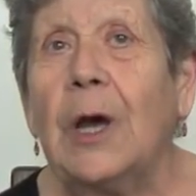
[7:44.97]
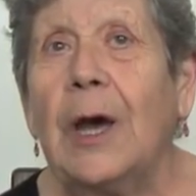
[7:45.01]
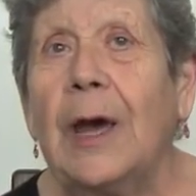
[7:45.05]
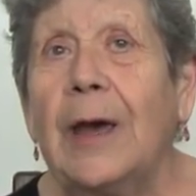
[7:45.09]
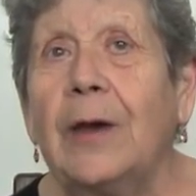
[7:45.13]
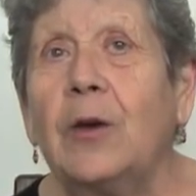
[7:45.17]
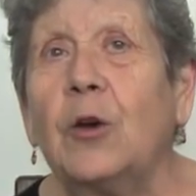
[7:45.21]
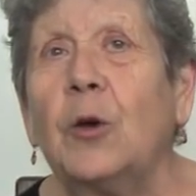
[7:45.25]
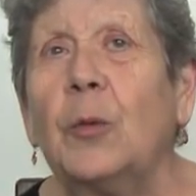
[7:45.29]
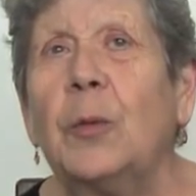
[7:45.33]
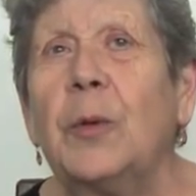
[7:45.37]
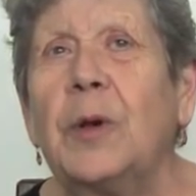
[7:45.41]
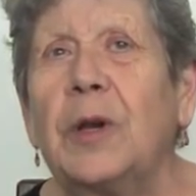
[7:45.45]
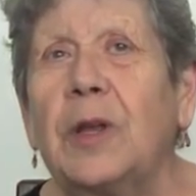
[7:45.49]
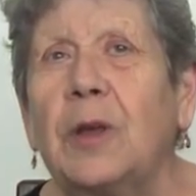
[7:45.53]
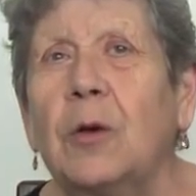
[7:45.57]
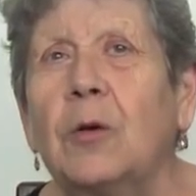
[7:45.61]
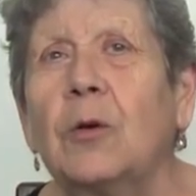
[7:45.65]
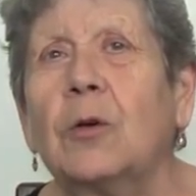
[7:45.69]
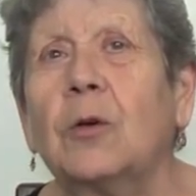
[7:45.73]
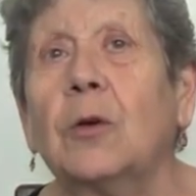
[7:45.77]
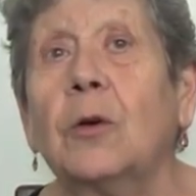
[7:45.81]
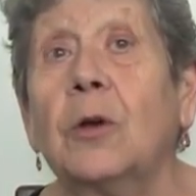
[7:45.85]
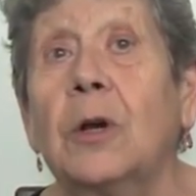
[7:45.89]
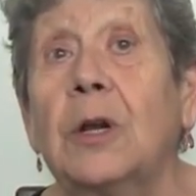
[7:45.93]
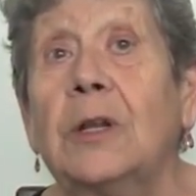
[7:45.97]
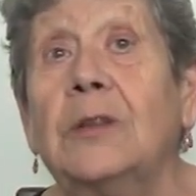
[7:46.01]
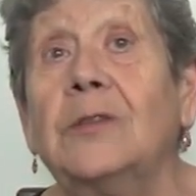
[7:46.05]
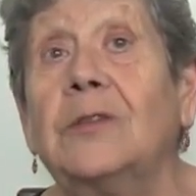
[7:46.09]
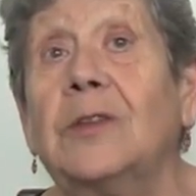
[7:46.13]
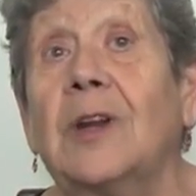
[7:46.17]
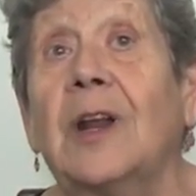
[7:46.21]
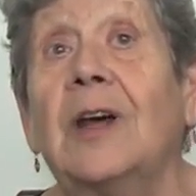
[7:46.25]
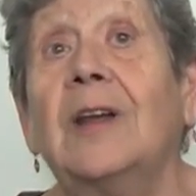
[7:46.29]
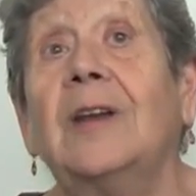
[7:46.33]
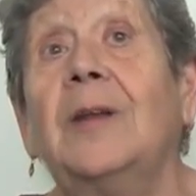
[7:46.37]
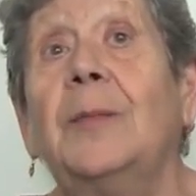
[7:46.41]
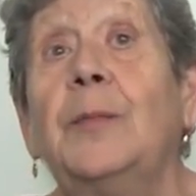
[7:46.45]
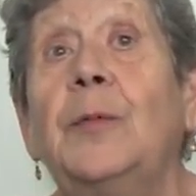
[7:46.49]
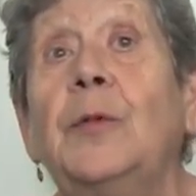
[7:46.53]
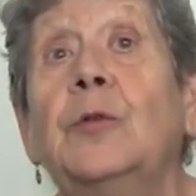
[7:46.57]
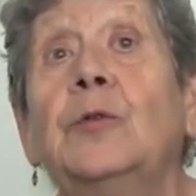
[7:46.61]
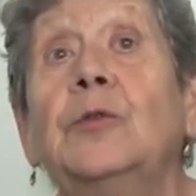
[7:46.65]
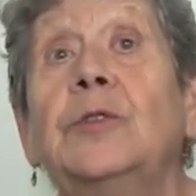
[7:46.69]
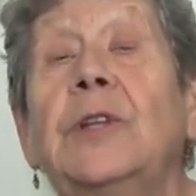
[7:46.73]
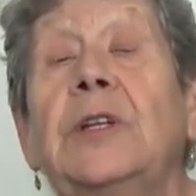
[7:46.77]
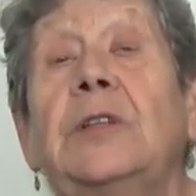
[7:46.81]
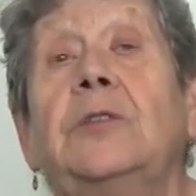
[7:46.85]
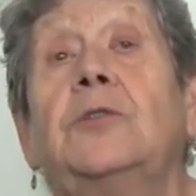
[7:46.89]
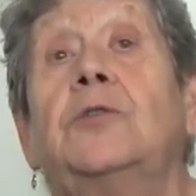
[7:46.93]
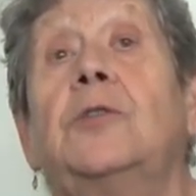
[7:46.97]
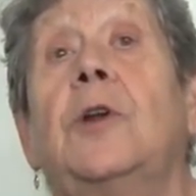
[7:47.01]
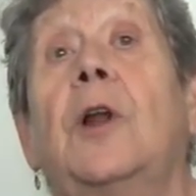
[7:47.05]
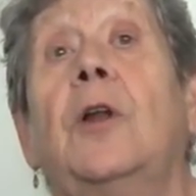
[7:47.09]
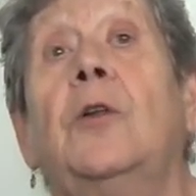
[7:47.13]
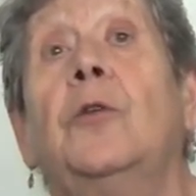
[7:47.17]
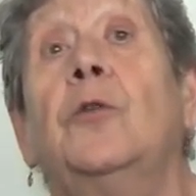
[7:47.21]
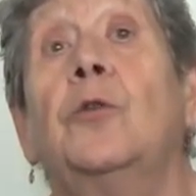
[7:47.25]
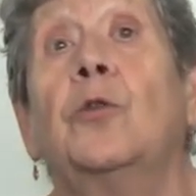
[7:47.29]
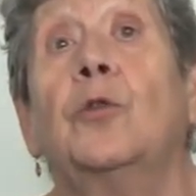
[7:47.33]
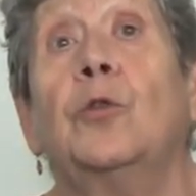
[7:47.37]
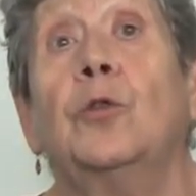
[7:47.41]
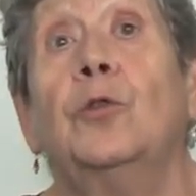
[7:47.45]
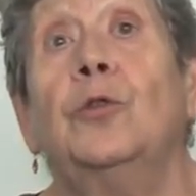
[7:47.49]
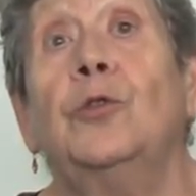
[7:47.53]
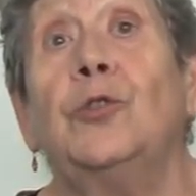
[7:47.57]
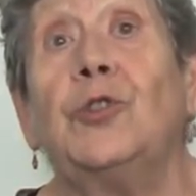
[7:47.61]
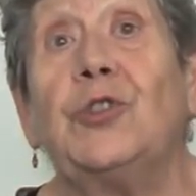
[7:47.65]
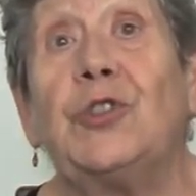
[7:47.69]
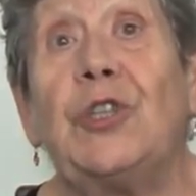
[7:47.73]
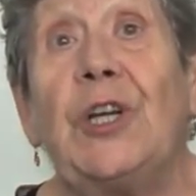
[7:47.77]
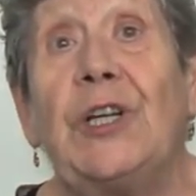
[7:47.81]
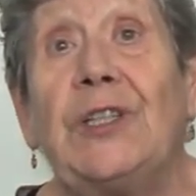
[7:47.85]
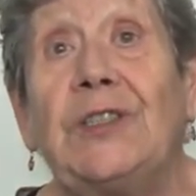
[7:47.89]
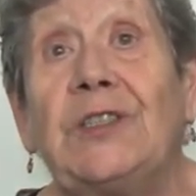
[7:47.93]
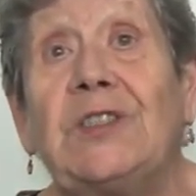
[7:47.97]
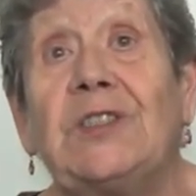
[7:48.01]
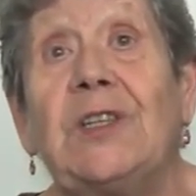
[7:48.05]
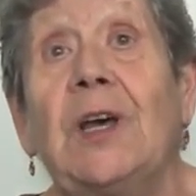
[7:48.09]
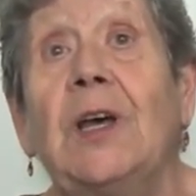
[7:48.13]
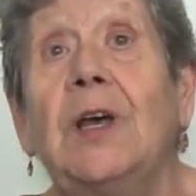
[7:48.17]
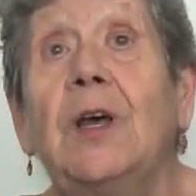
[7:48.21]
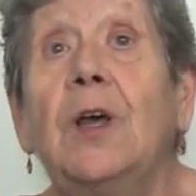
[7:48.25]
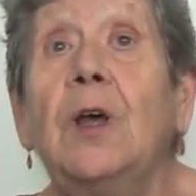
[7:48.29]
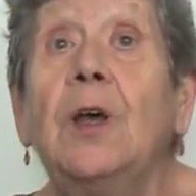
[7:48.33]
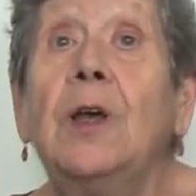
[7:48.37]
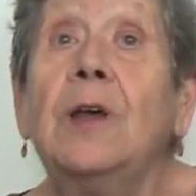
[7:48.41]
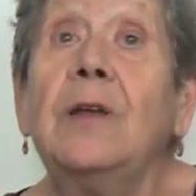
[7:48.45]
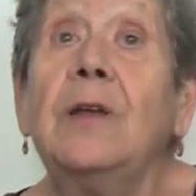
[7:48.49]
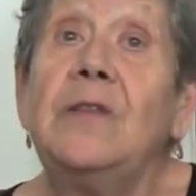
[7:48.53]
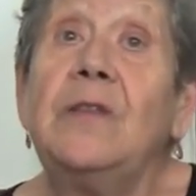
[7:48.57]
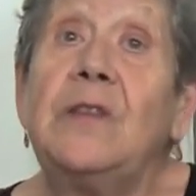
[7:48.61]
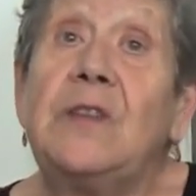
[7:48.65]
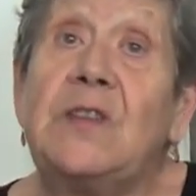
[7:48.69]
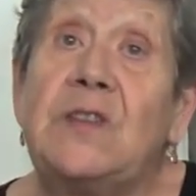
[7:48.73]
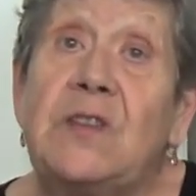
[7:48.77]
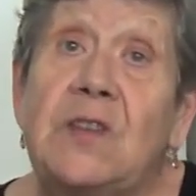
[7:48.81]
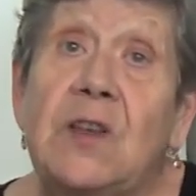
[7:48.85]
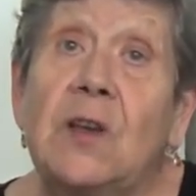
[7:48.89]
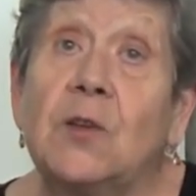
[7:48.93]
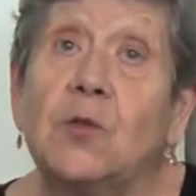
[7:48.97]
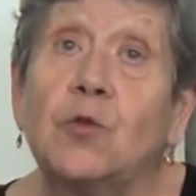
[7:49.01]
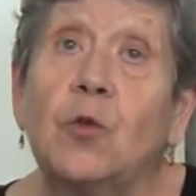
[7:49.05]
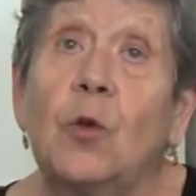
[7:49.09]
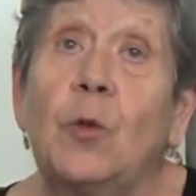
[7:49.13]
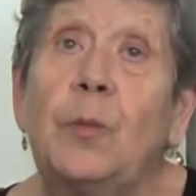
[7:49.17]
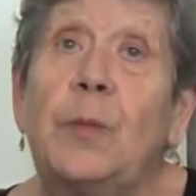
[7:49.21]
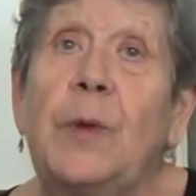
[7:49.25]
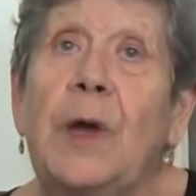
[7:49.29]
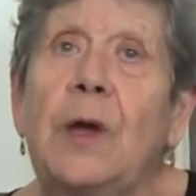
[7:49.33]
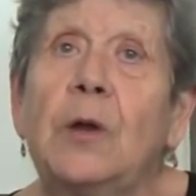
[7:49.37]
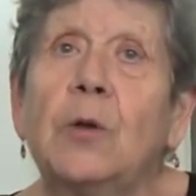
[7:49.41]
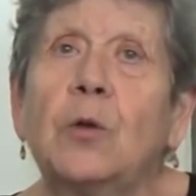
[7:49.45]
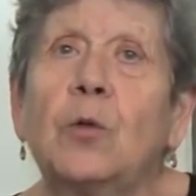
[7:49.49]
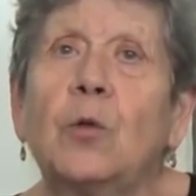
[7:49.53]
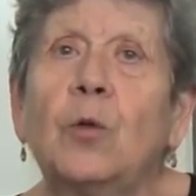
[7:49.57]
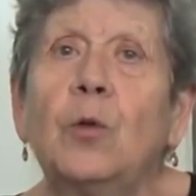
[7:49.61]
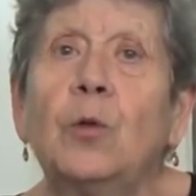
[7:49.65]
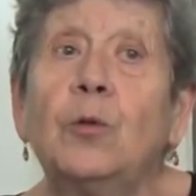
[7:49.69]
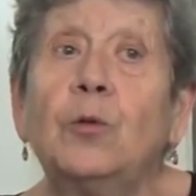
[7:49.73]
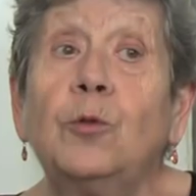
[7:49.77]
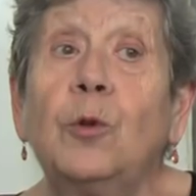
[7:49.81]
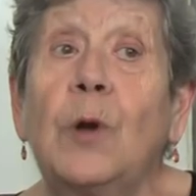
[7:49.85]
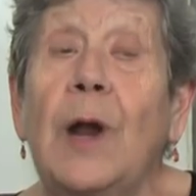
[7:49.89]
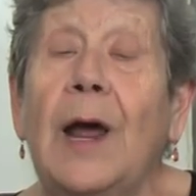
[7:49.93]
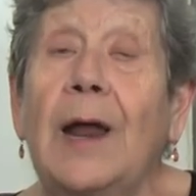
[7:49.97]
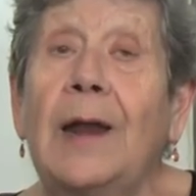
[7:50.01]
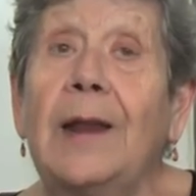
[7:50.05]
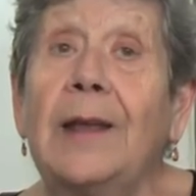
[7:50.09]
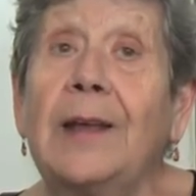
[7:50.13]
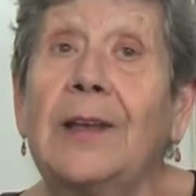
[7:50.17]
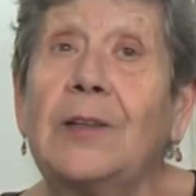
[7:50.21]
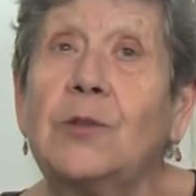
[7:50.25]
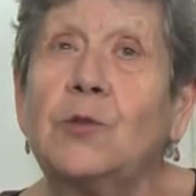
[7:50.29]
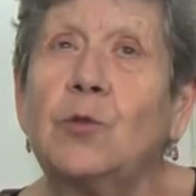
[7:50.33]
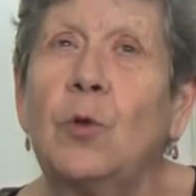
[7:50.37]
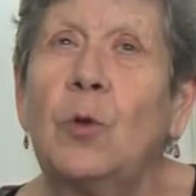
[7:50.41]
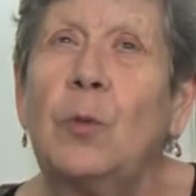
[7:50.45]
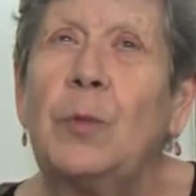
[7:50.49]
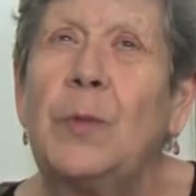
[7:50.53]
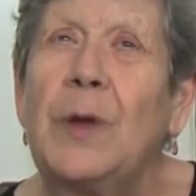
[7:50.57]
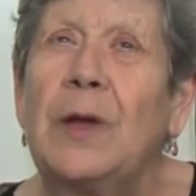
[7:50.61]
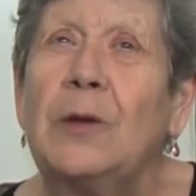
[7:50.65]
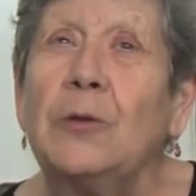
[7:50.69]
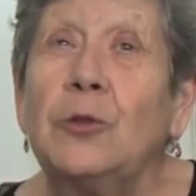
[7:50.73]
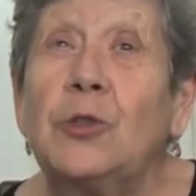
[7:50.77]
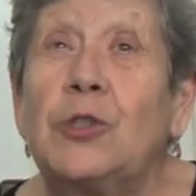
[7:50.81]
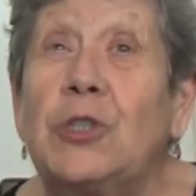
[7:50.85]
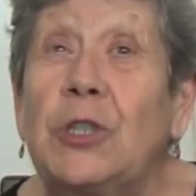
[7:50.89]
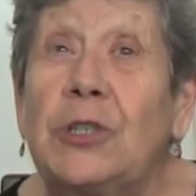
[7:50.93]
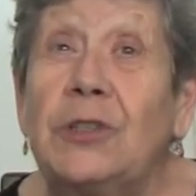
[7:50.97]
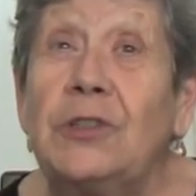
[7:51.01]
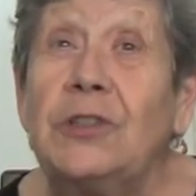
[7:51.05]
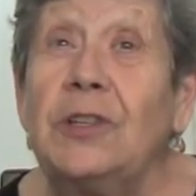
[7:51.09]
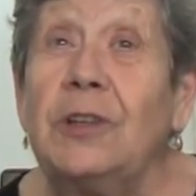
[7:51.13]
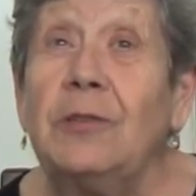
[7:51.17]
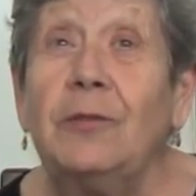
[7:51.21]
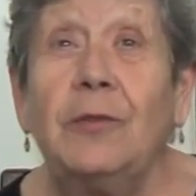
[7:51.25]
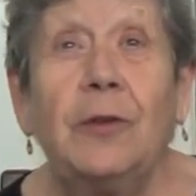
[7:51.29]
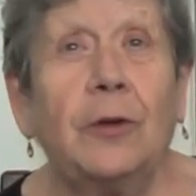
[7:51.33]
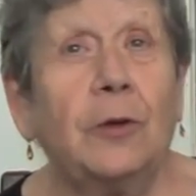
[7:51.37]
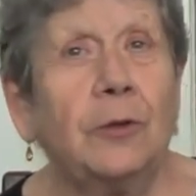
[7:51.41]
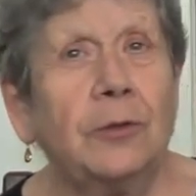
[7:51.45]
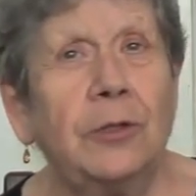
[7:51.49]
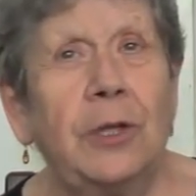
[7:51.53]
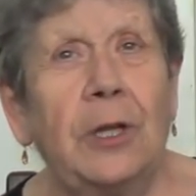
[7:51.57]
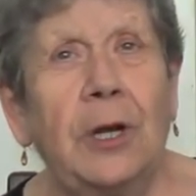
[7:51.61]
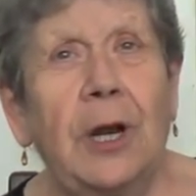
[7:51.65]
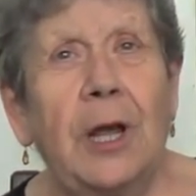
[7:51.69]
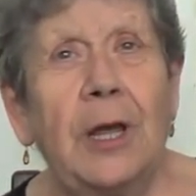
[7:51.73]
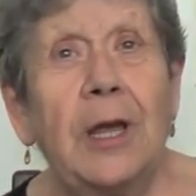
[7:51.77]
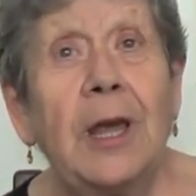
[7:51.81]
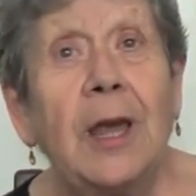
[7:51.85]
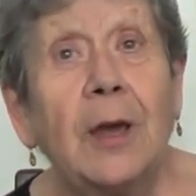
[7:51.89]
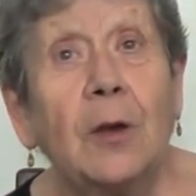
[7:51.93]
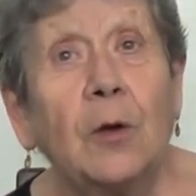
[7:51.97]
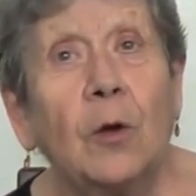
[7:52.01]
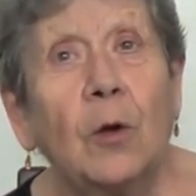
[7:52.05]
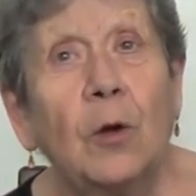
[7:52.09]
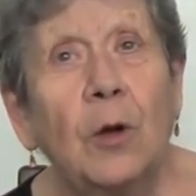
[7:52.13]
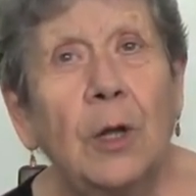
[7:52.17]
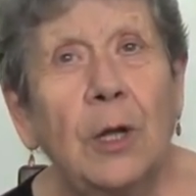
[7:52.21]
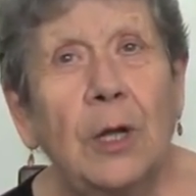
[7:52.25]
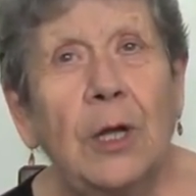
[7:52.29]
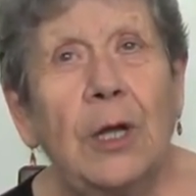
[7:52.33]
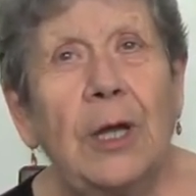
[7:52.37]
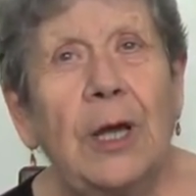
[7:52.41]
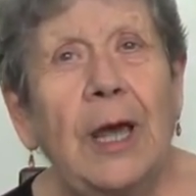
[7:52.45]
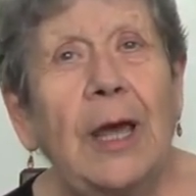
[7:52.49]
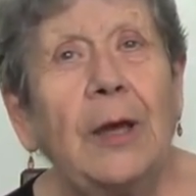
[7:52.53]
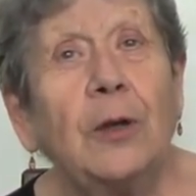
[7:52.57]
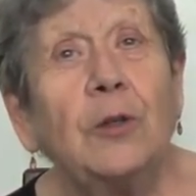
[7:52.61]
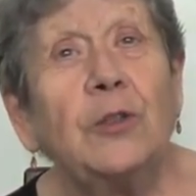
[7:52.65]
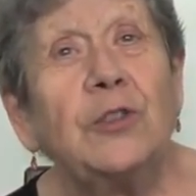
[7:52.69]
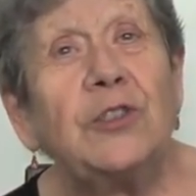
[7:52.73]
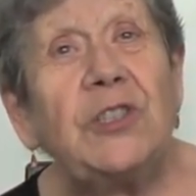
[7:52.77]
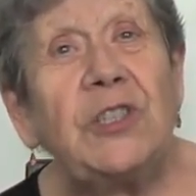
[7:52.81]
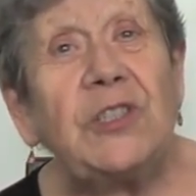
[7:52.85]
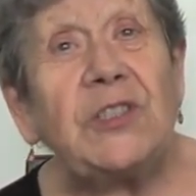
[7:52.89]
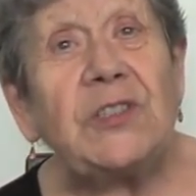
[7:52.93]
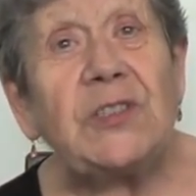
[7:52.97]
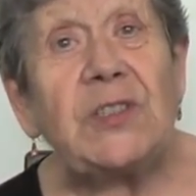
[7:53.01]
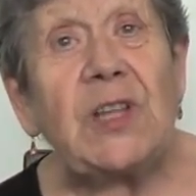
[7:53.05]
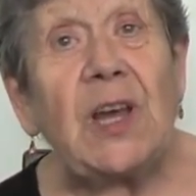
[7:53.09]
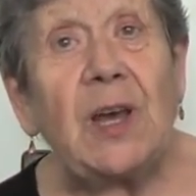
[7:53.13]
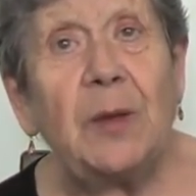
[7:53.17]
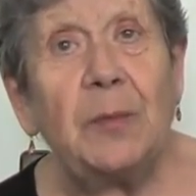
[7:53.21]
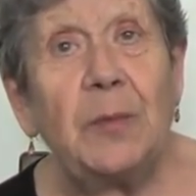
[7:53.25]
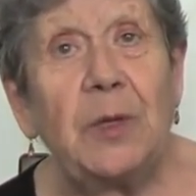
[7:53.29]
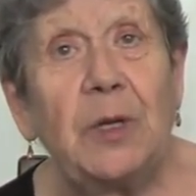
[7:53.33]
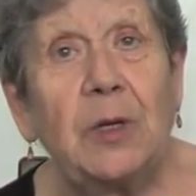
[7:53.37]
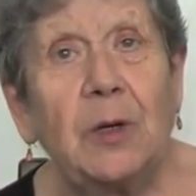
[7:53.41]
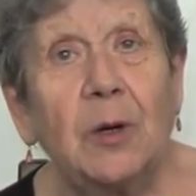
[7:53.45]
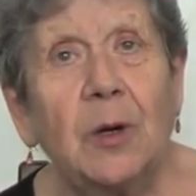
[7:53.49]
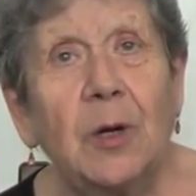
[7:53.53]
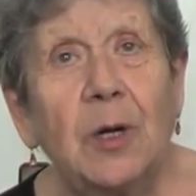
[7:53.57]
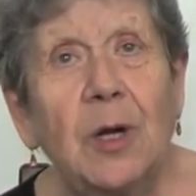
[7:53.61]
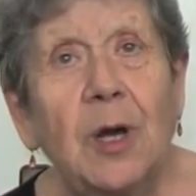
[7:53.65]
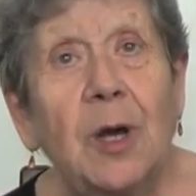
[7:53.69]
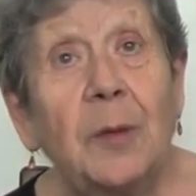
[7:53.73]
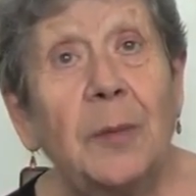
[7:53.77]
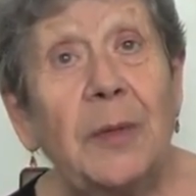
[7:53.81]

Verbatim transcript: ecco perché occorre entrare più dentro la loro conoscenza sia sul piano culturale che sul piano scientifico, direi, eco, ecosistemico,